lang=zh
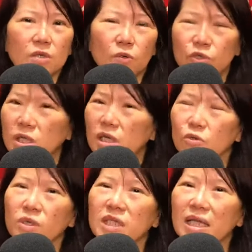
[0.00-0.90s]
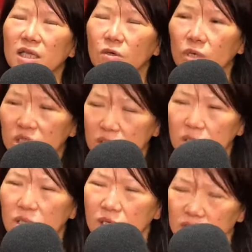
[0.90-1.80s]
我觉得很多家庭会
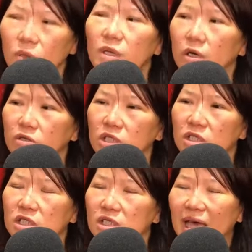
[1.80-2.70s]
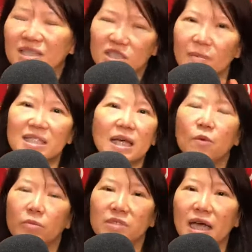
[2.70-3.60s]
那时候会流行起来，起码在
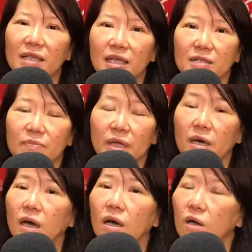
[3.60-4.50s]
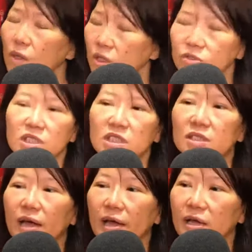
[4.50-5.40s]
我们家那一边啊，会流行起
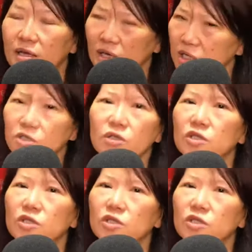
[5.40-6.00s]
来，可能就